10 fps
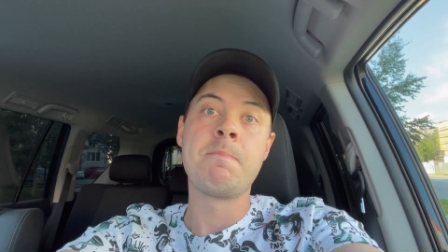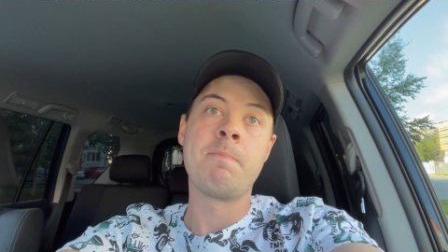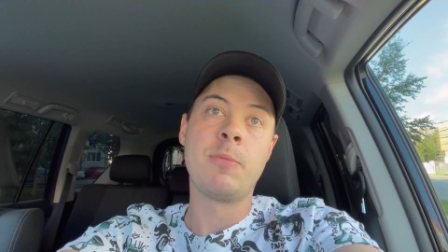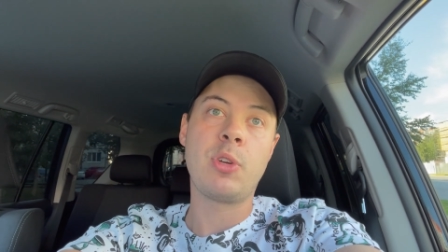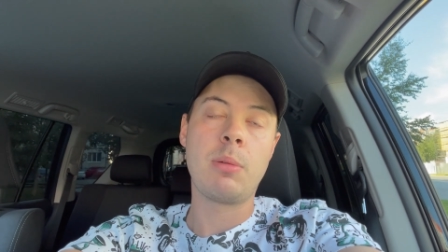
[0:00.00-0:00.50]

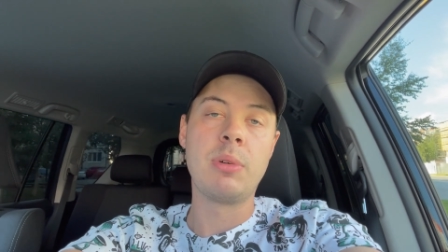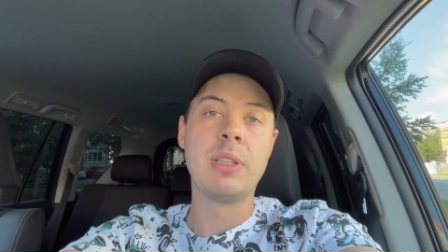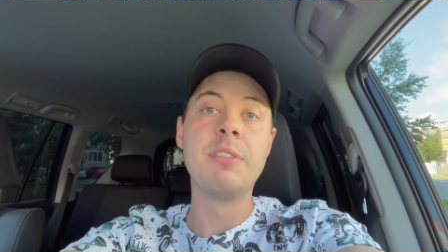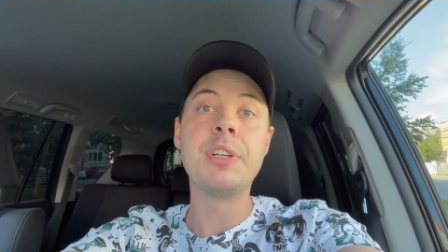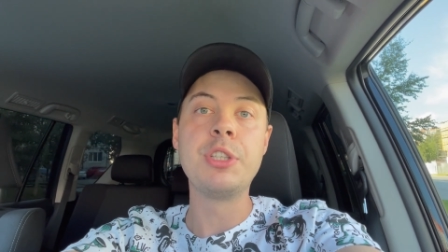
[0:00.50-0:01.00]
Ну, как бы
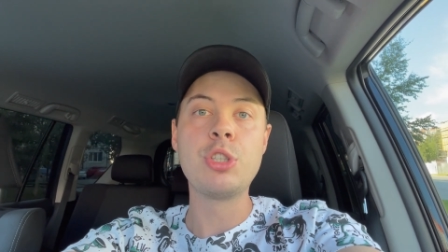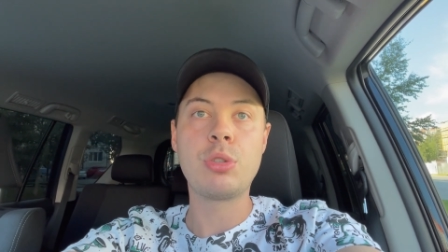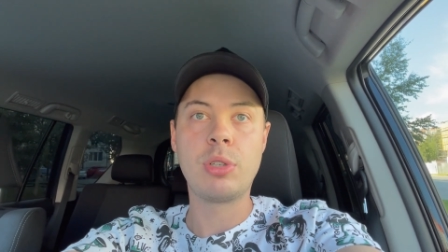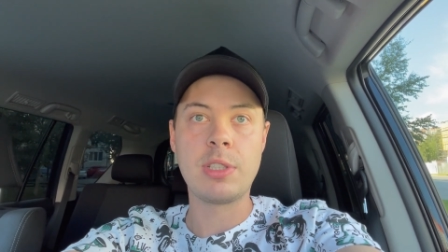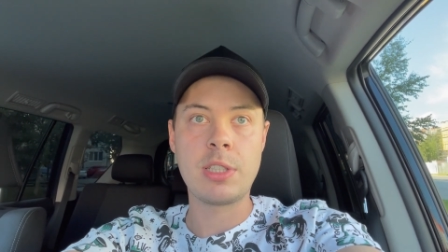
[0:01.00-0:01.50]
навредишь
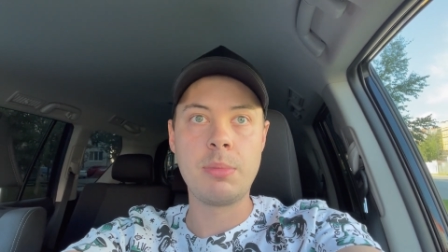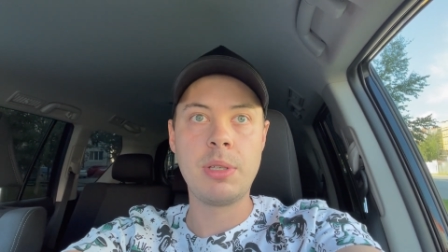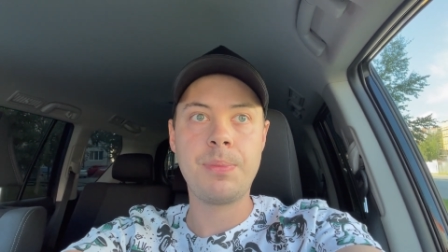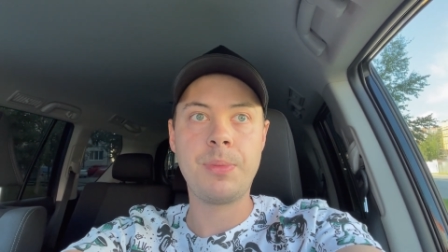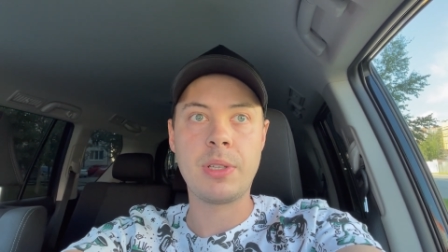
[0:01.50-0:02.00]
только
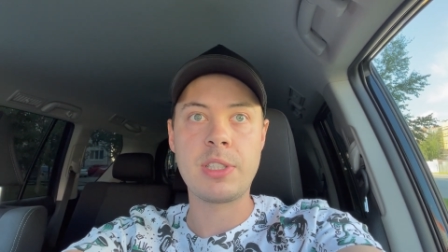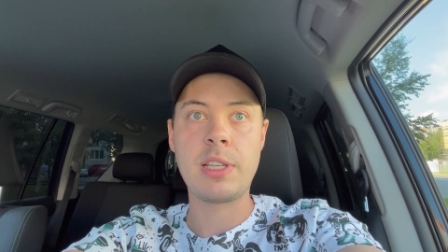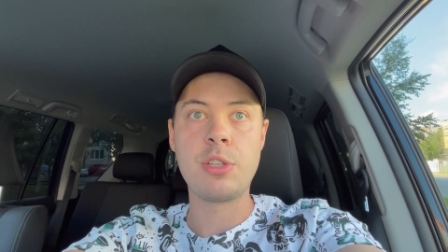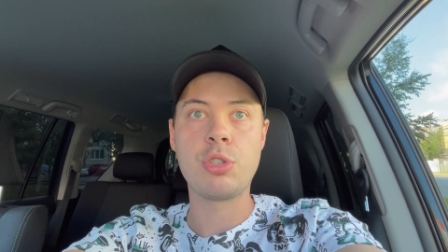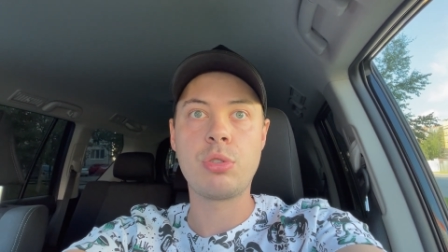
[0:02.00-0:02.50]
себе,
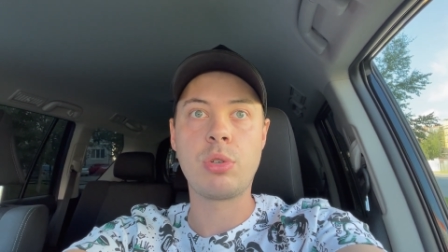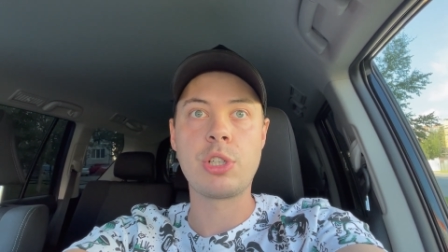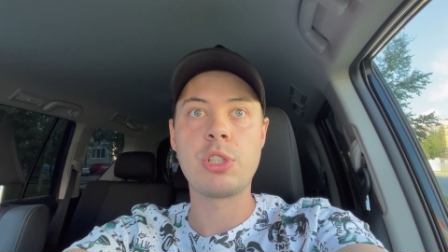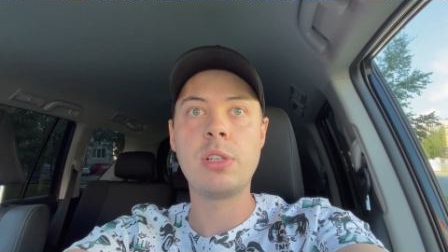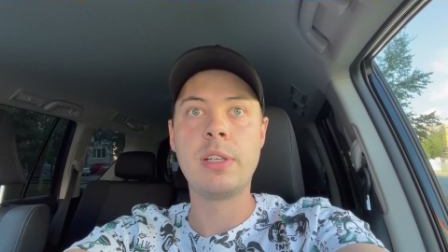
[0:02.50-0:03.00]
растянешь
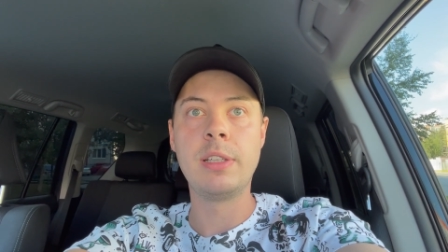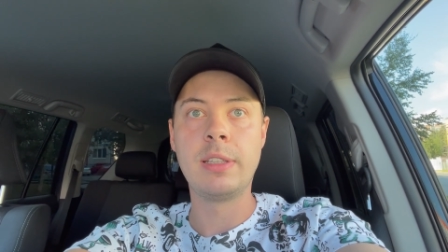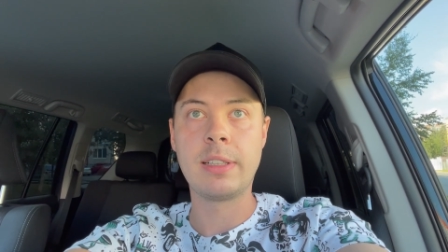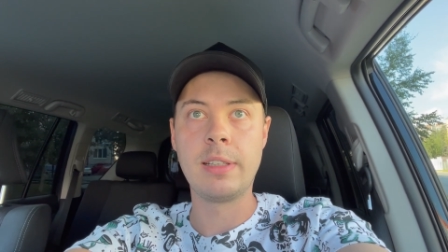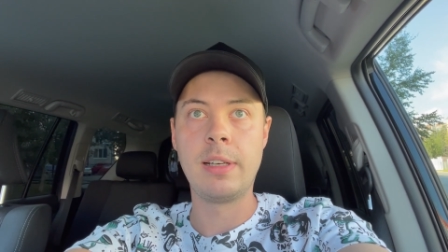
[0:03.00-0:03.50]
сухожилия и
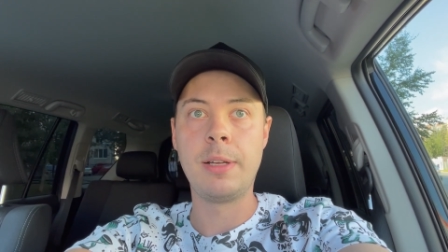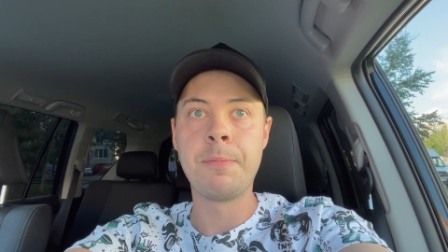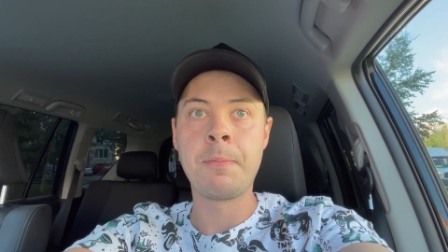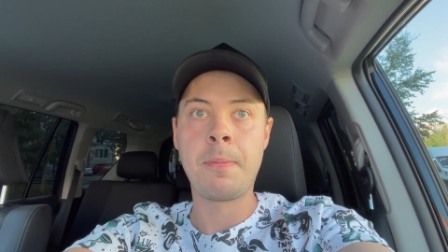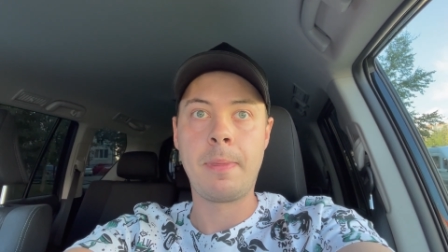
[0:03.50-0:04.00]
так далее,
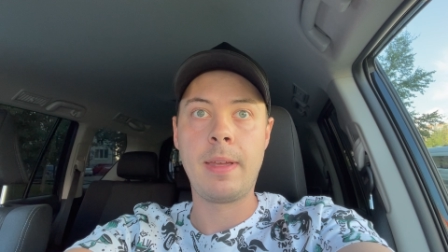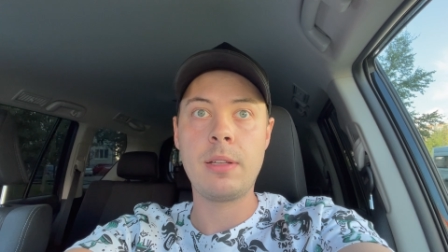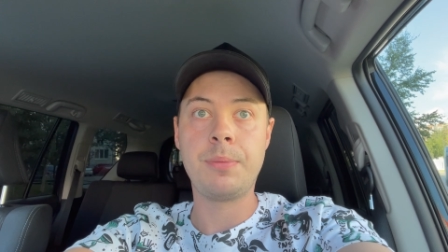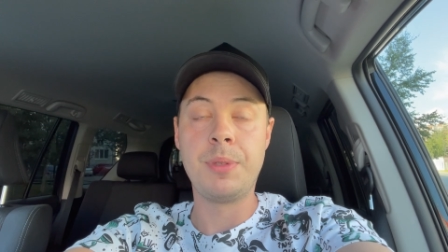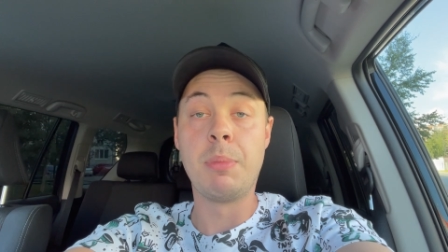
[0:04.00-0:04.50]
да,
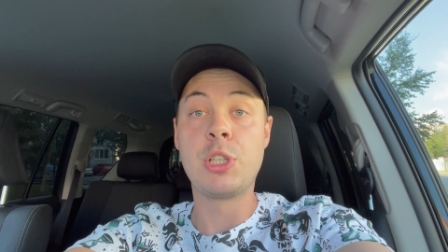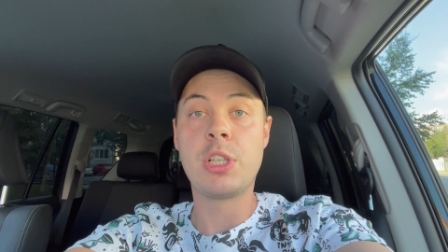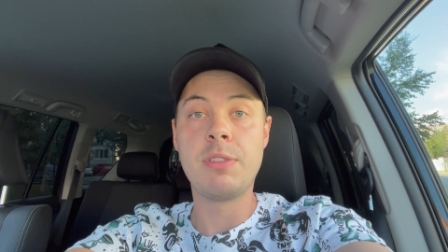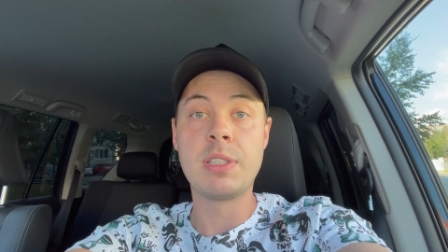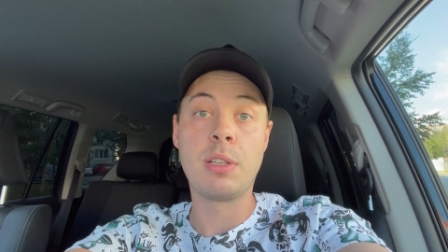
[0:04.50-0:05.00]
и
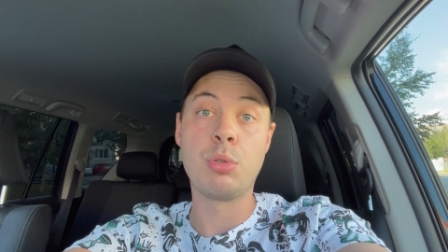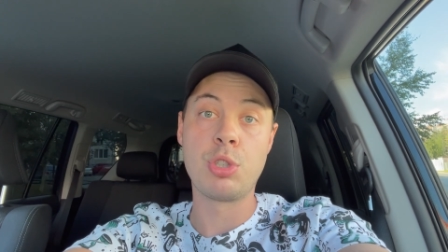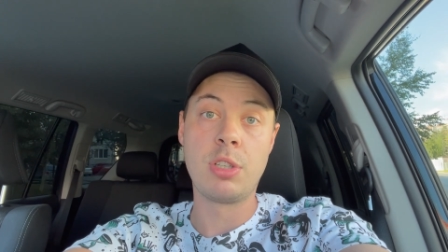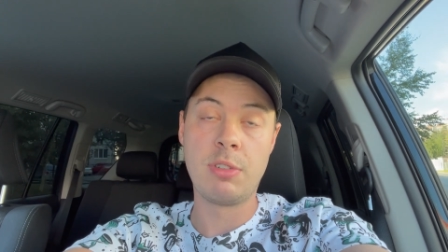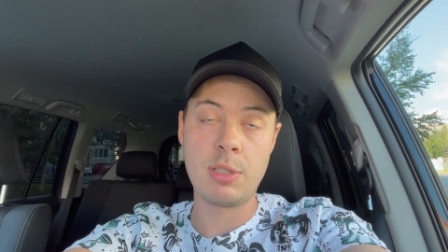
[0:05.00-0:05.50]
большие веса
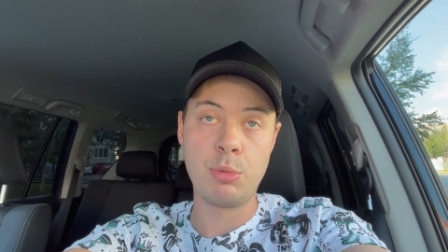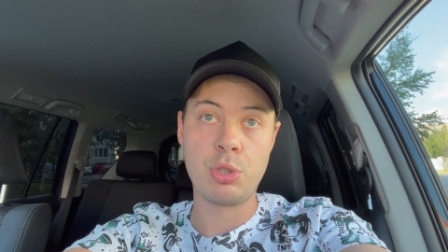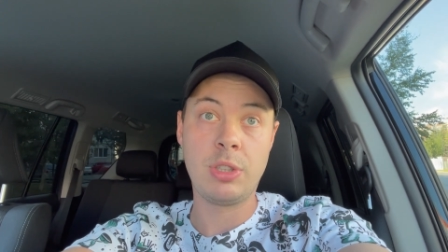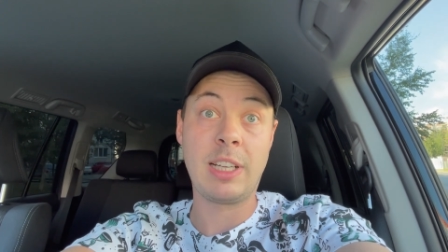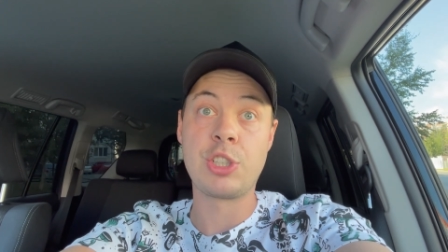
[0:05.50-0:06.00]
тоже не возьмешь.
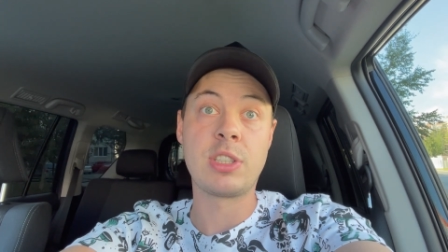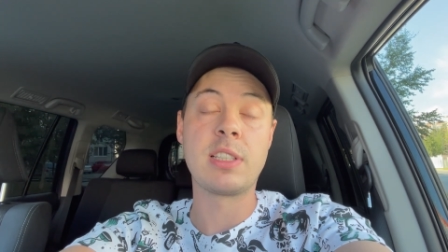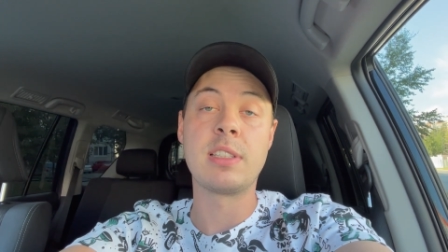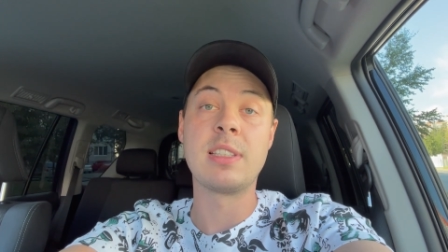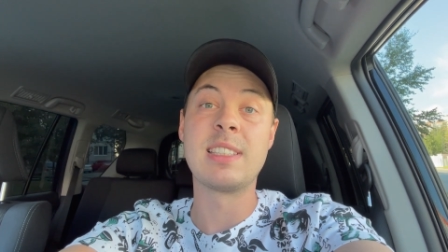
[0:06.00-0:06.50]
Также,
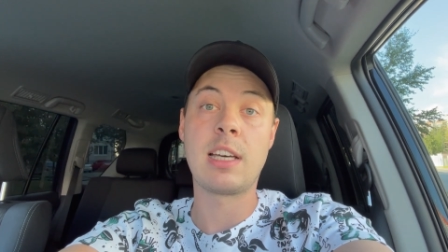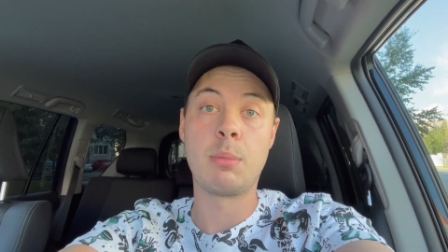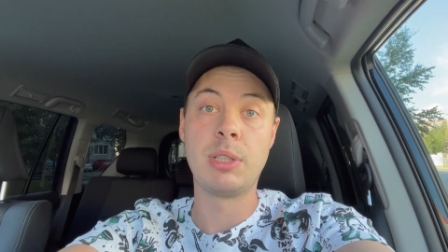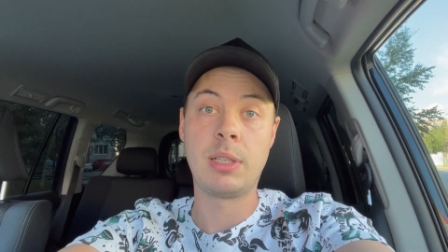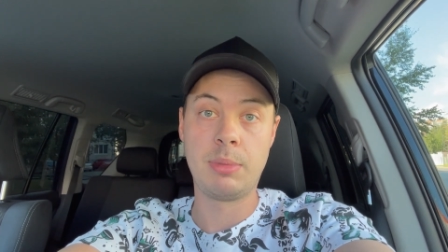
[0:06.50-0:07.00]
кстати, и с
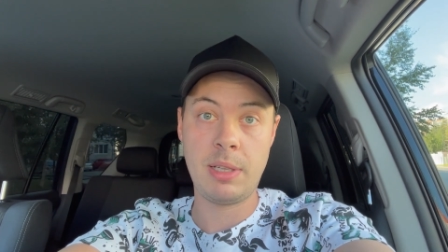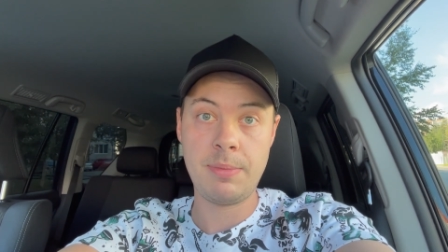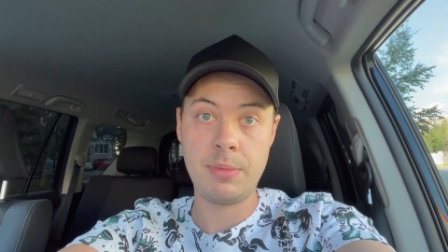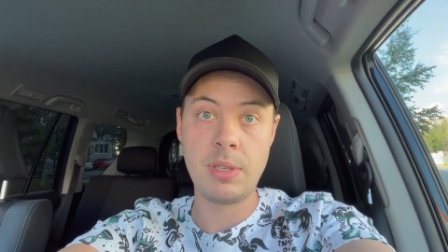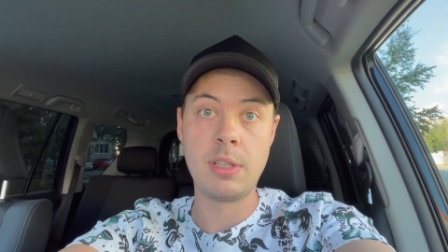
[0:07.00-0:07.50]
заработком, да,
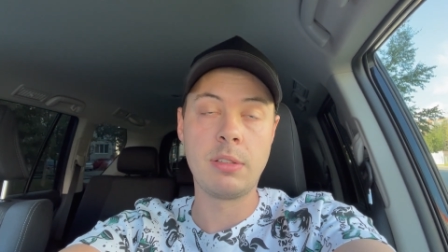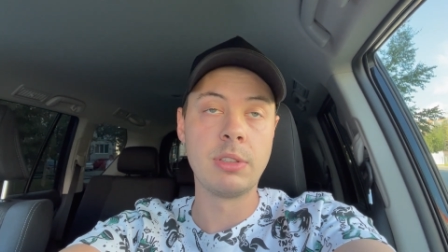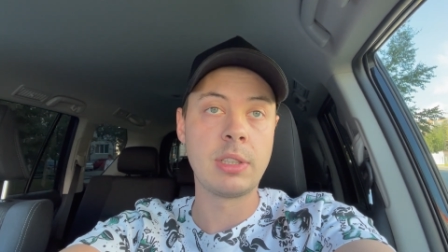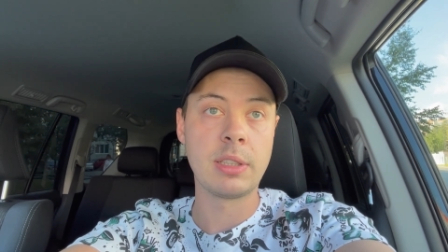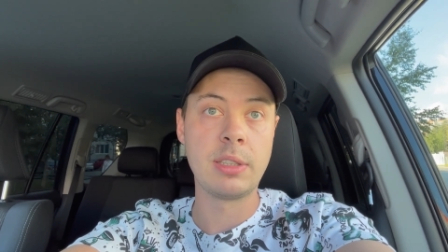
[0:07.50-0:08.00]
денег в
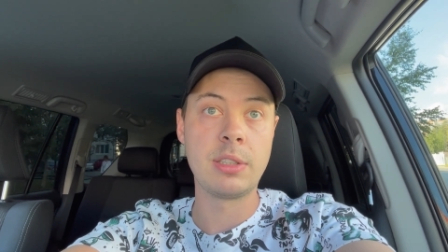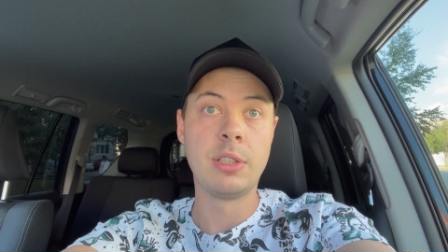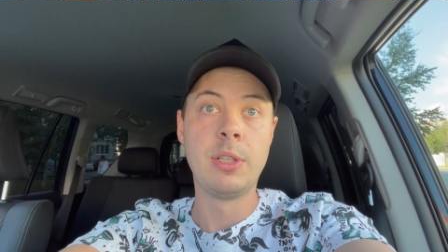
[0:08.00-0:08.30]
интернете.